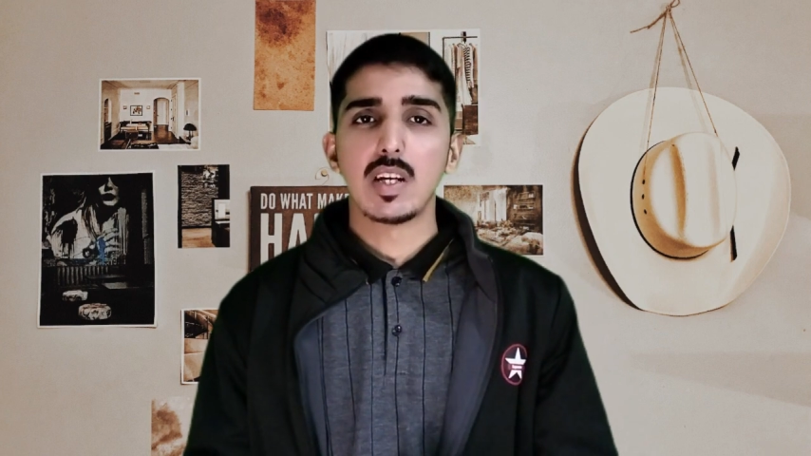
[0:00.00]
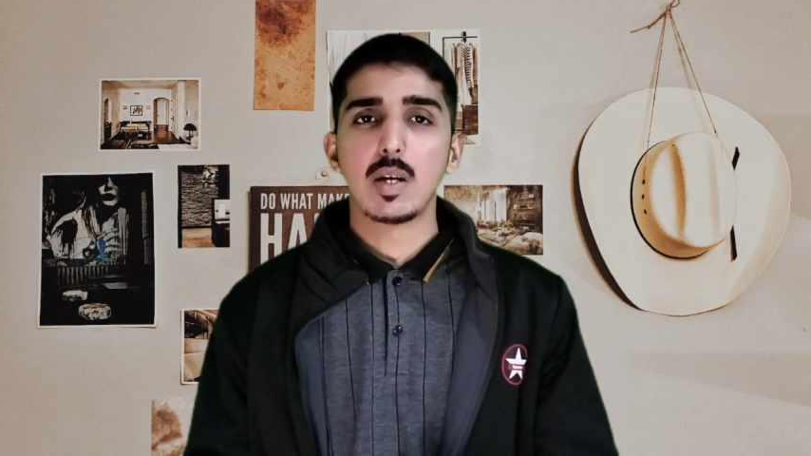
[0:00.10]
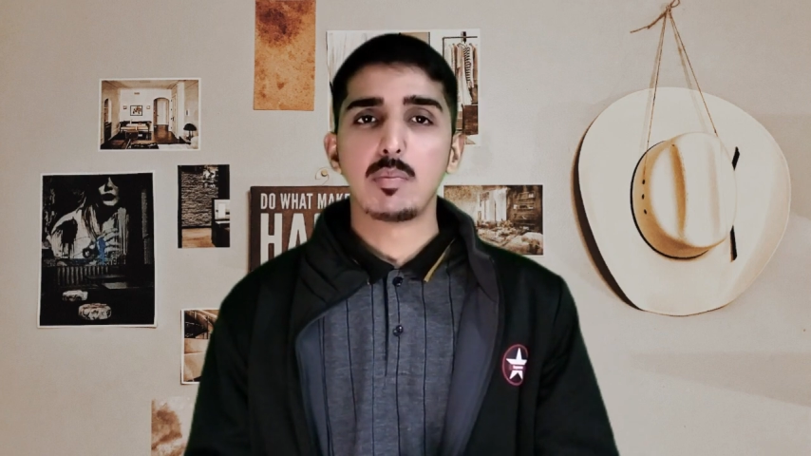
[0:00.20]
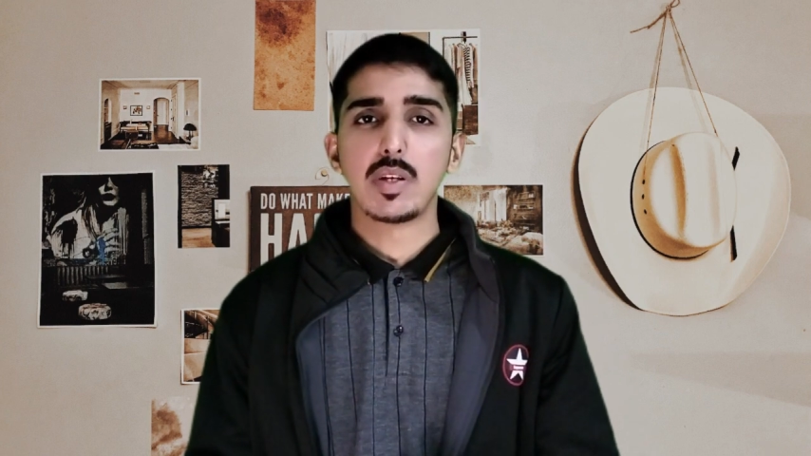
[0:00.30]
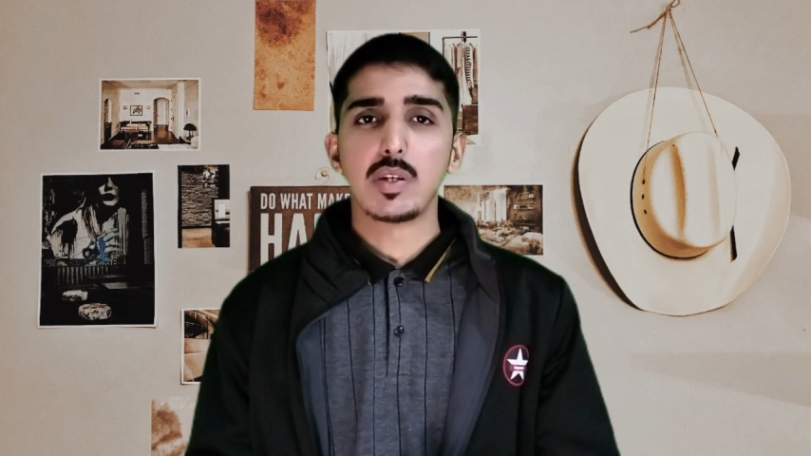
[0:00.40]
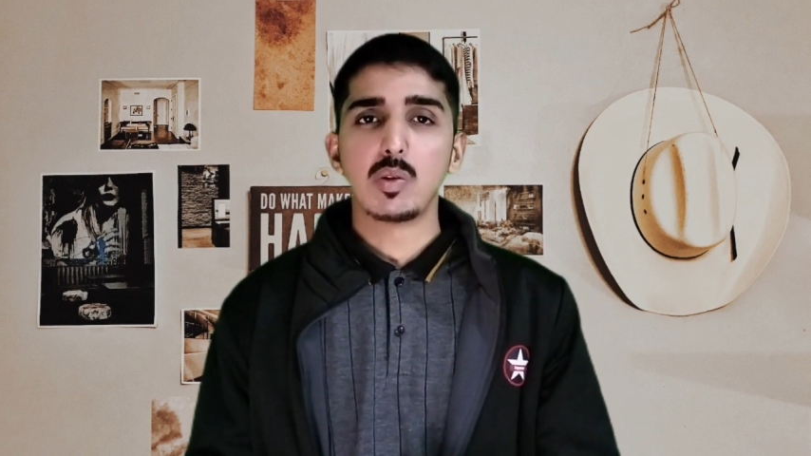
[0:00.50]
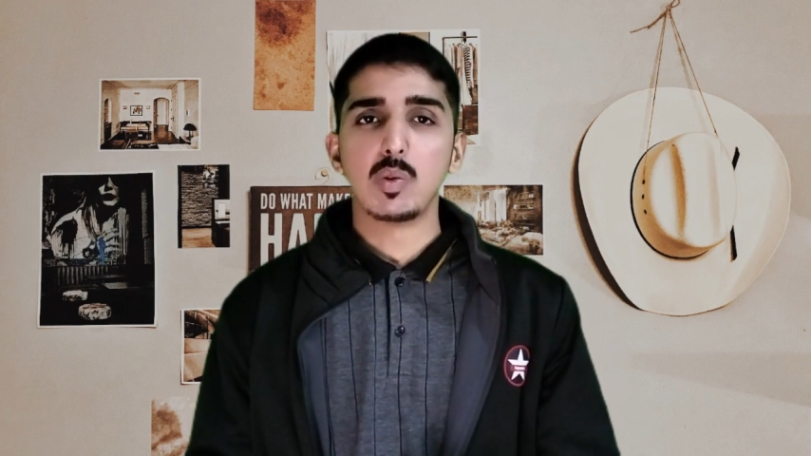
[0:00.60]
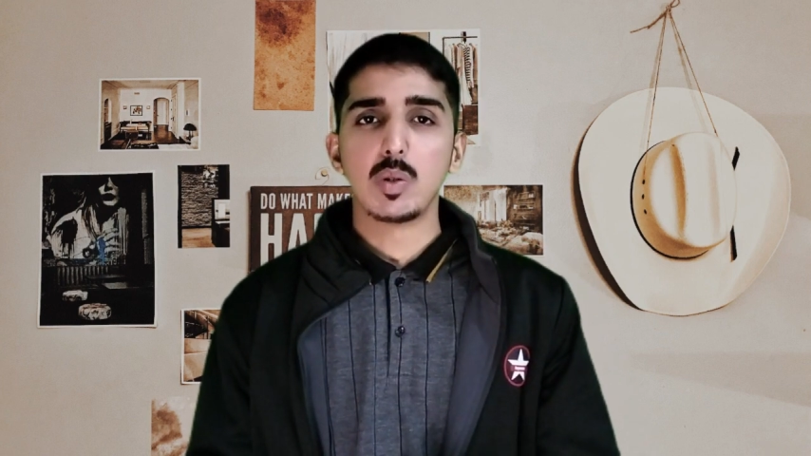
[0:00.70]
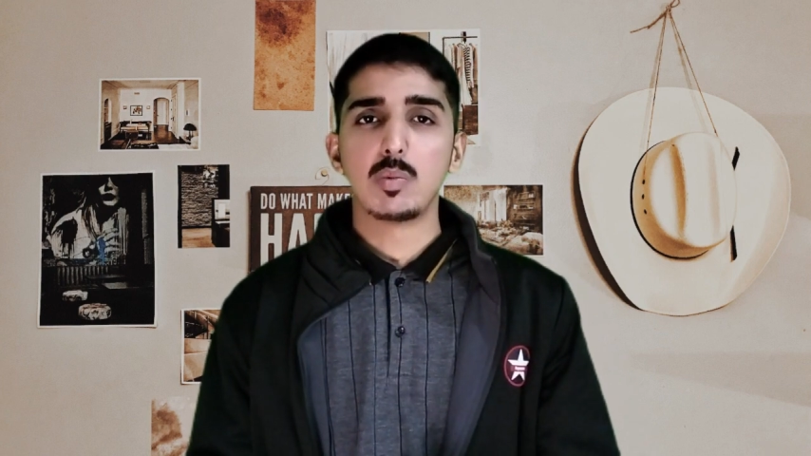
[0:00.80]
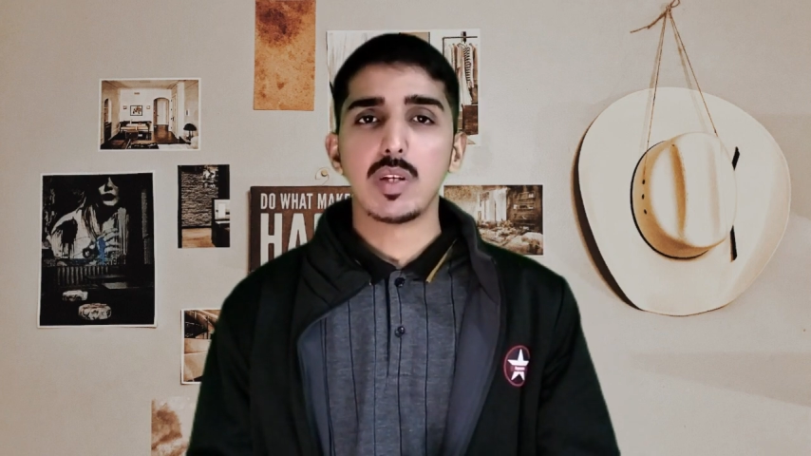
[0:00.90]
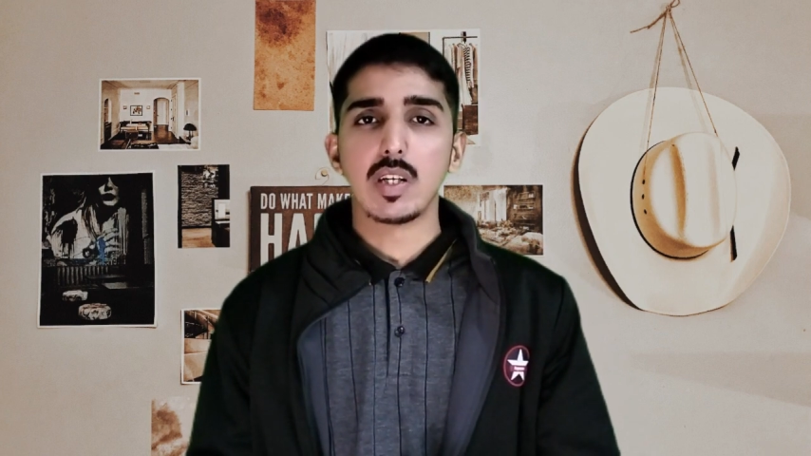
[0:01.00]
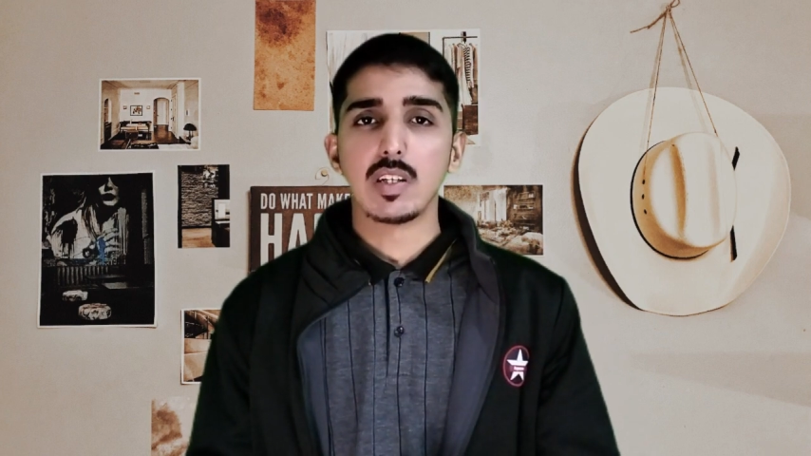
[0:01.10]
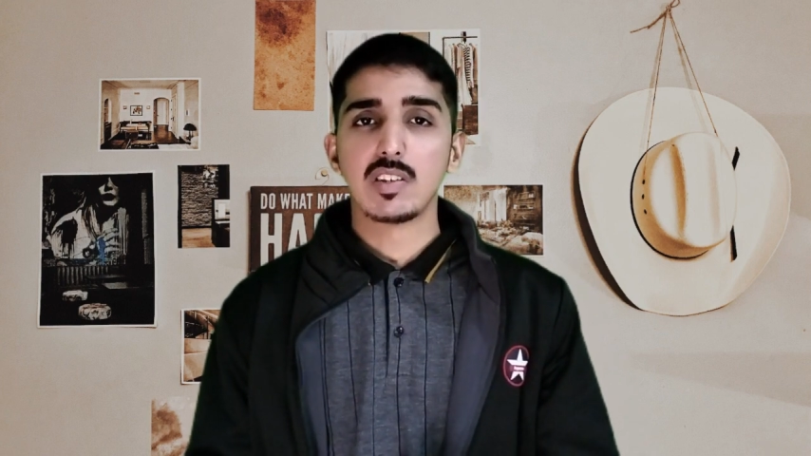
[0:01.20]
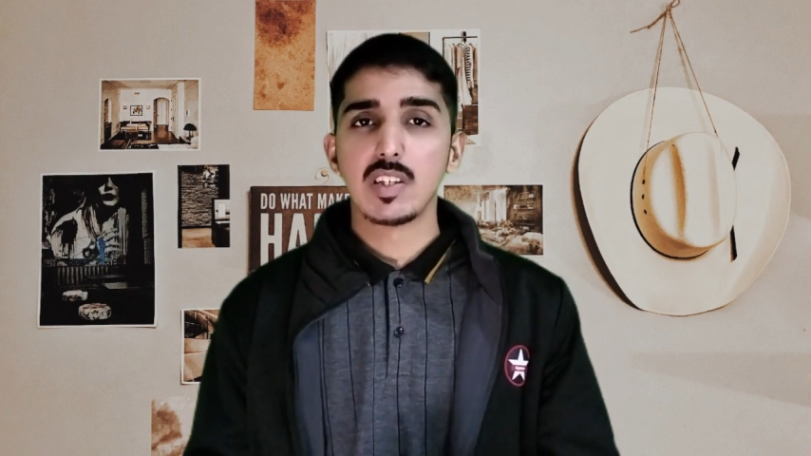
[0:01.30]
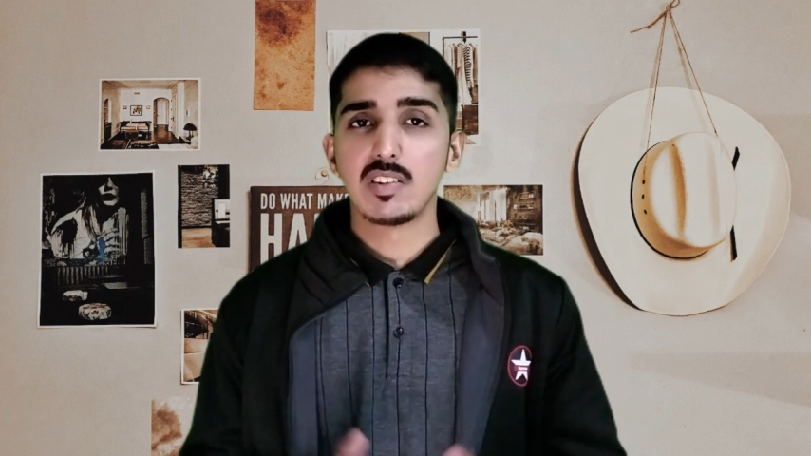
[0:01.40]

आप मेरे यूट्यूब चैनल से